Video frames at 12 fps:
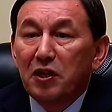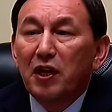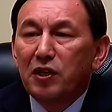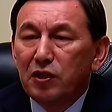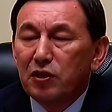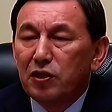Ни
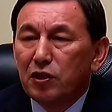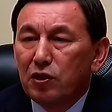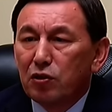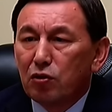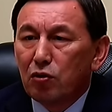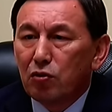один из них
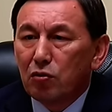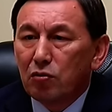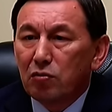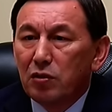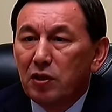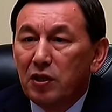не дронул,
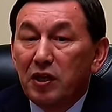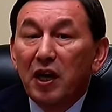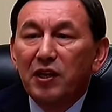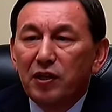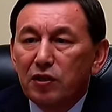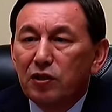ни
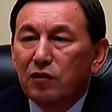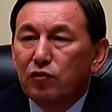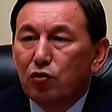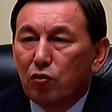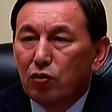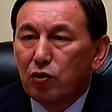один из них в
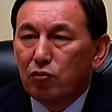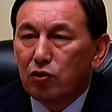сторону не